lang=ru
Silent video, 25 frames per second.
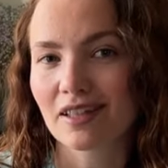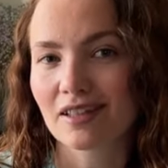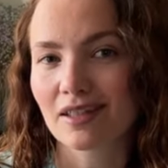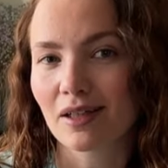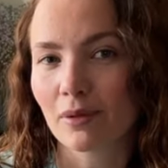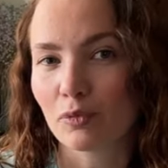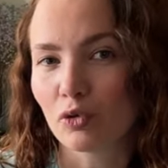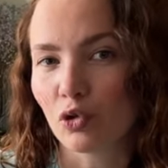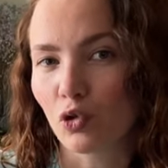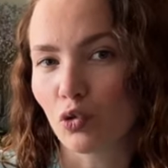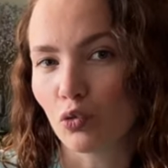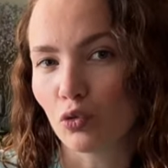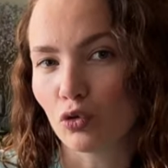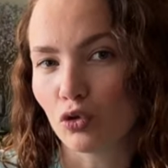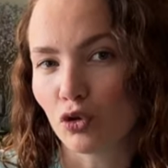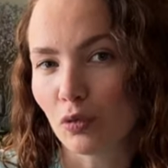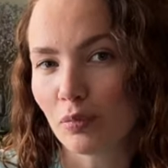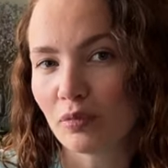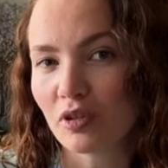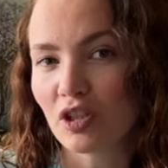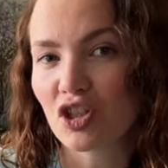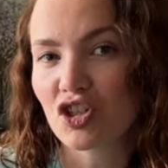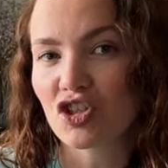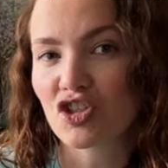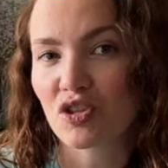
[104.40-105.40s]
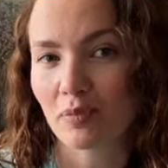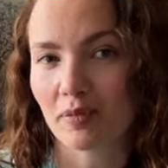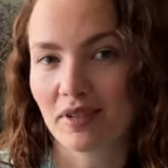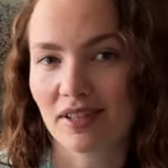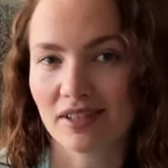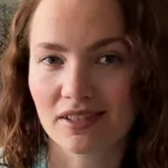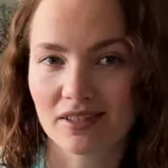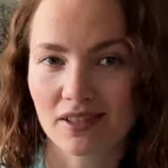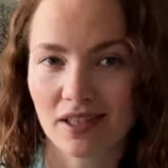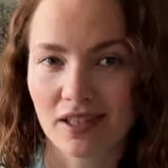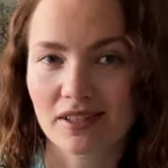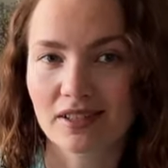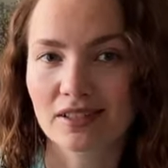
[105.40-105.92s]
намного удобнее, чем
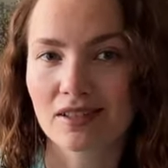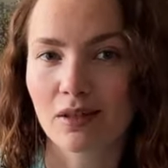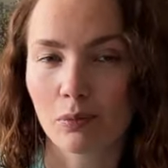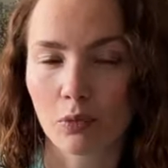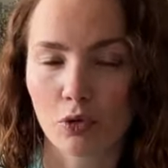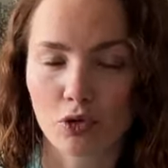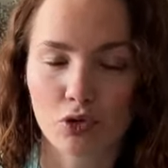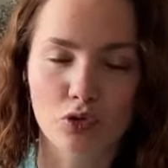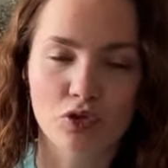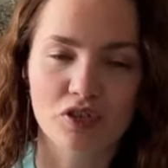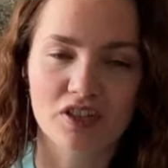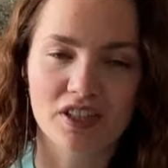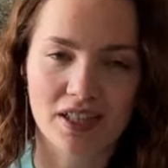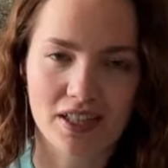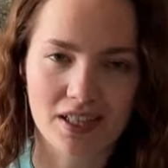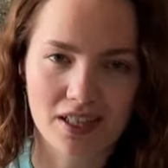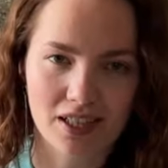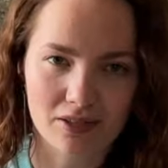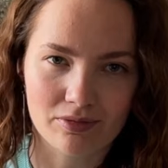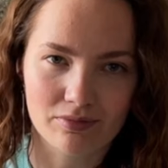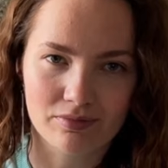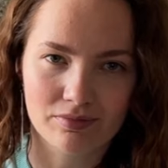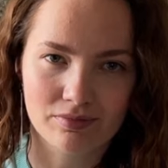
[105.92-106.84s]
таскать с собой рюкзаки.